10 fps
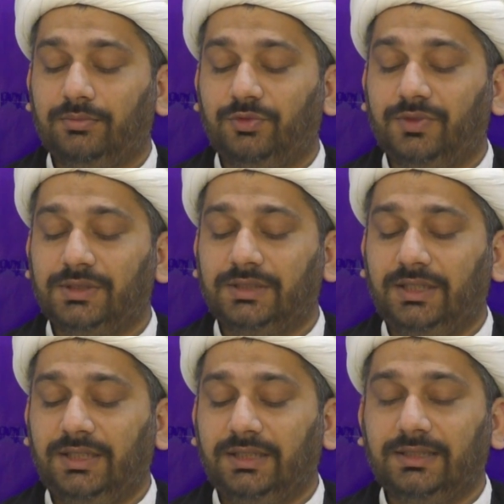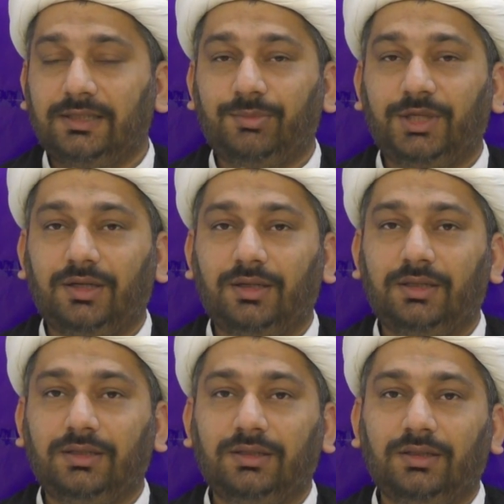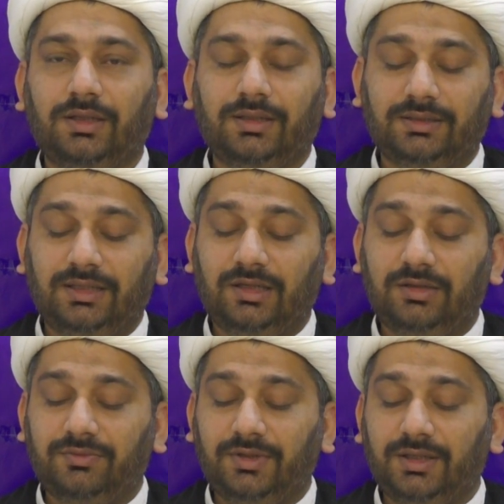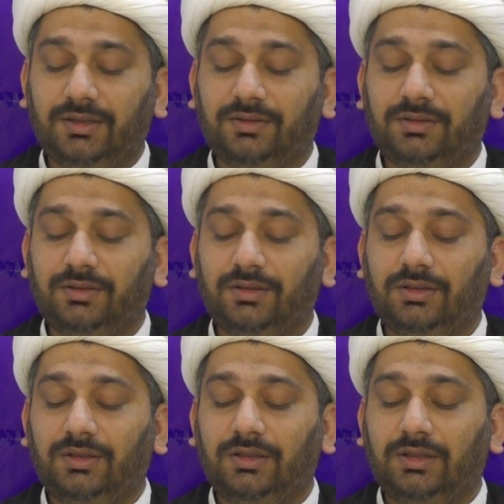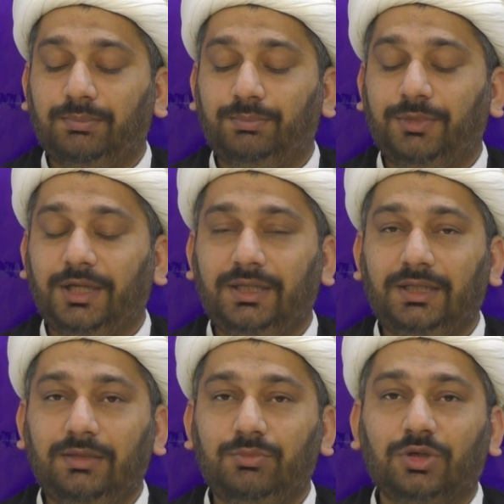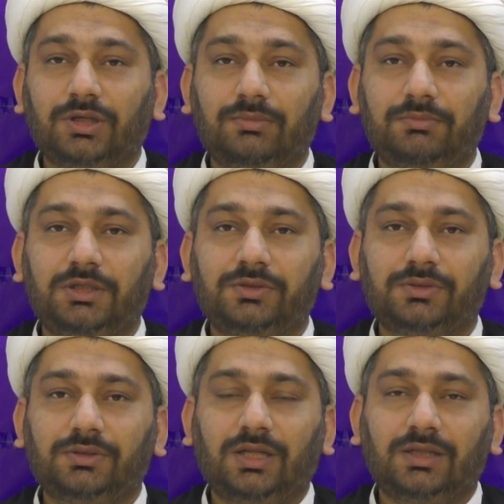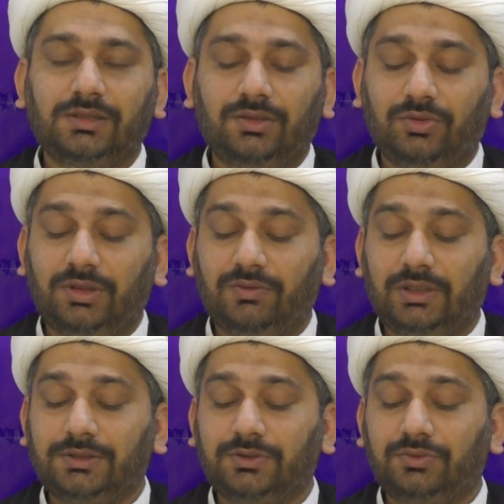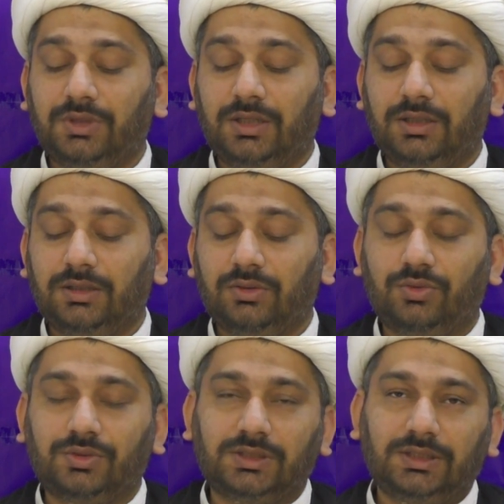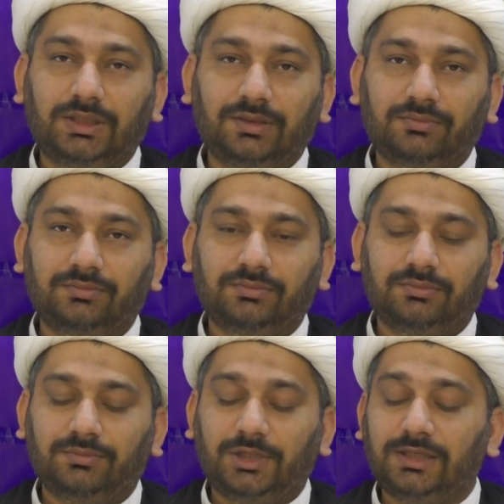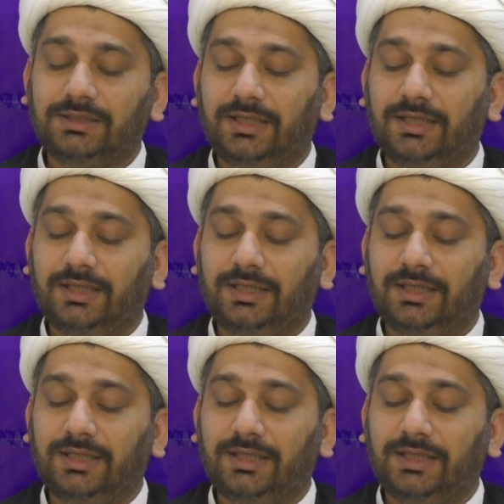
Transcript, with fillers: मुफसरीन के दरमियान इख्तलाफ है कि पहली मुकम्मल नाजिल होने वाली सूरा कौन सी बाज़